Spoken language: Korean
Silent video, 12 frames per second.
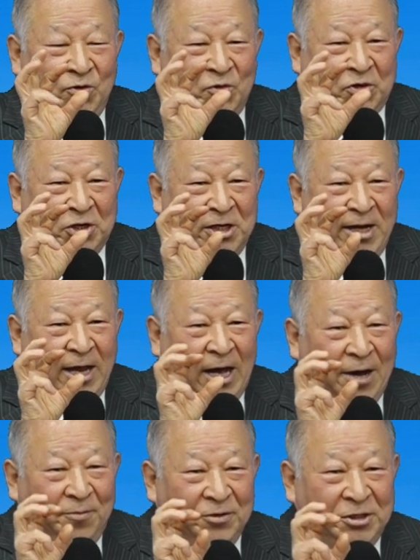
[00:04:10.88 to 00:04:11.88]
육신의
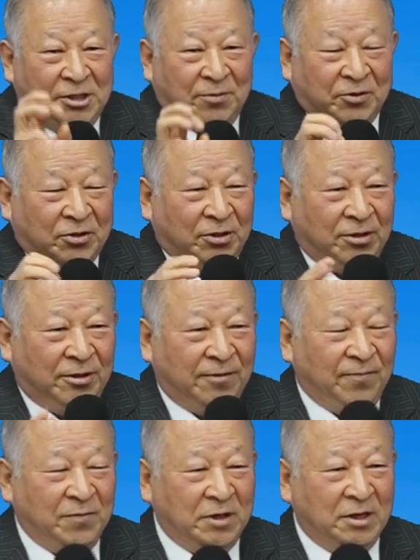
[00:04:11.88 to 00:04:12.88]
아버지로부터
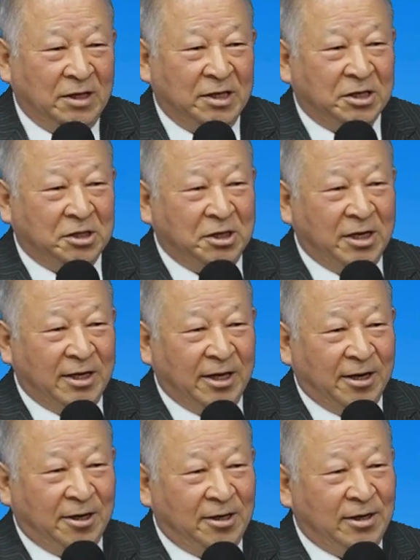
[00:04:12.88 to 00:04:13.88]

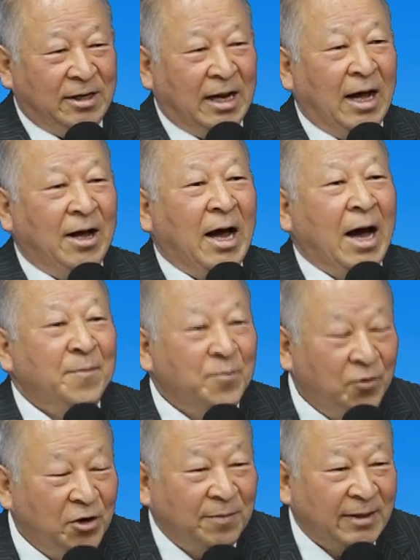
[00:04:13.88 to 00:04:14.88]
DNA를
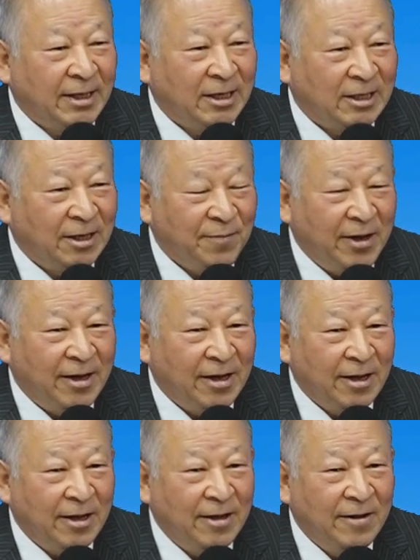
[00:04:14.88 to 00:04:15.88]
안 불러받았기
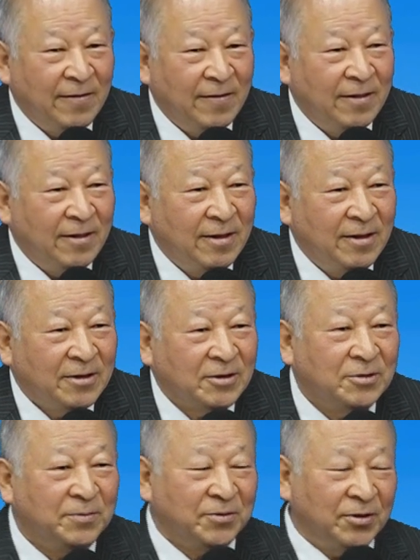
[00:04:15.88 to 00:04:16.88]
때문에
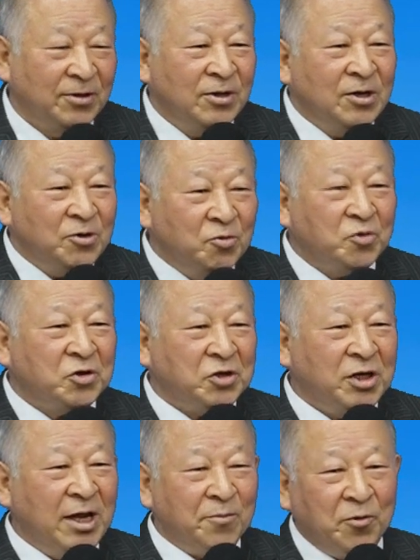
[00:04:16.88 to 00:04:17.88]
그분은
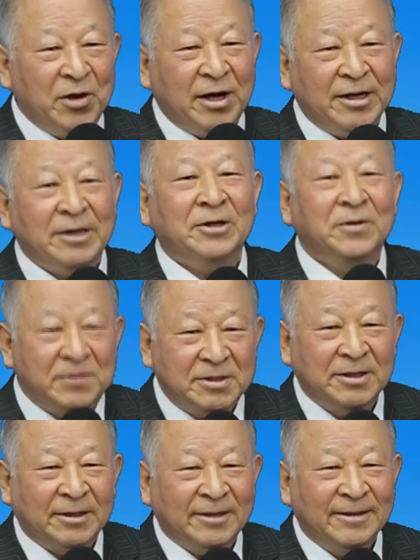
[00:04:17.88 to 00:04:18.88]
육신의 모양이
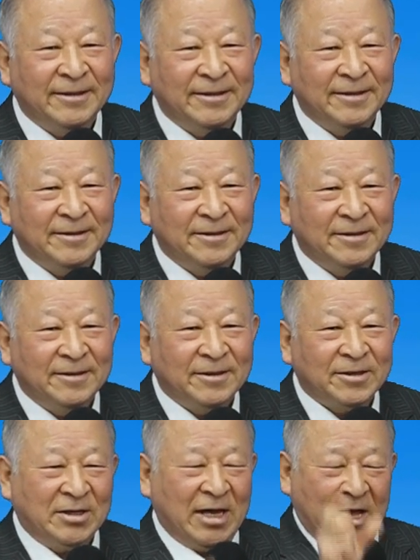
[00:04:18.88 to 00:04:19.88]
없어.
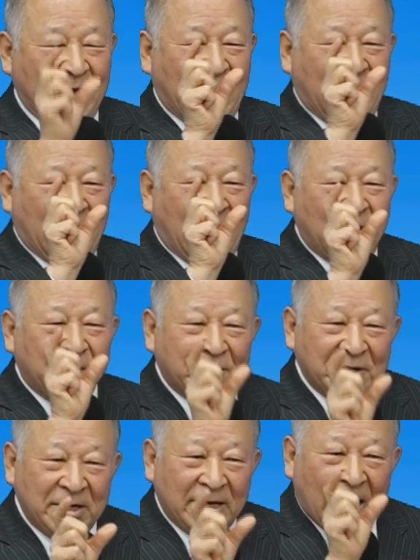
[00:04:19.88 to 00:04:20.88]
그래서
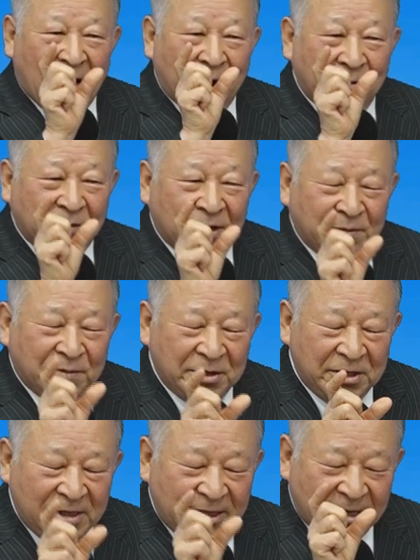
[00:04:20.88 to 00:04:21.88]
어머니, 아,
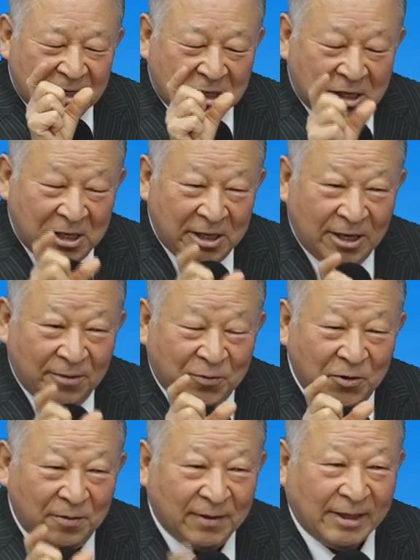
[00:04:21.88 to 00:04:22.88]
어머니의 DNA를
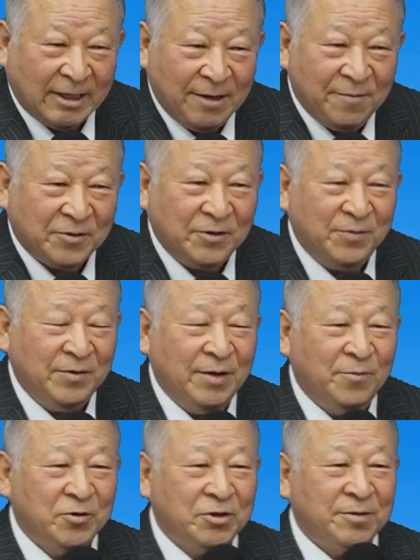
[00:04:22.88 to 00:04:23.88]
불러받기 때문에
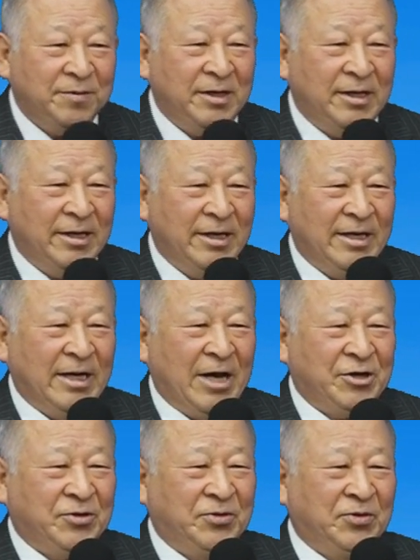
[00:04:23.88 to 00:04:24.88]
그분의 모습이
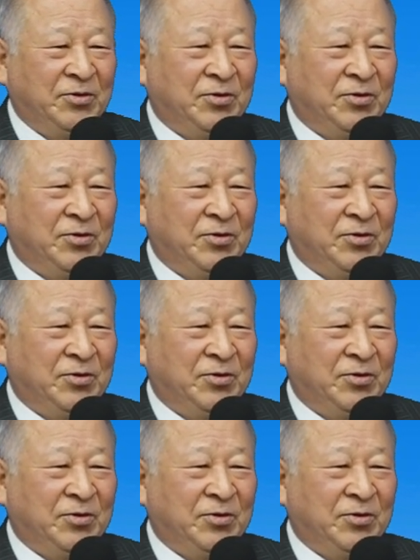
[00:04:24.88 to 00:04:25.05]
아주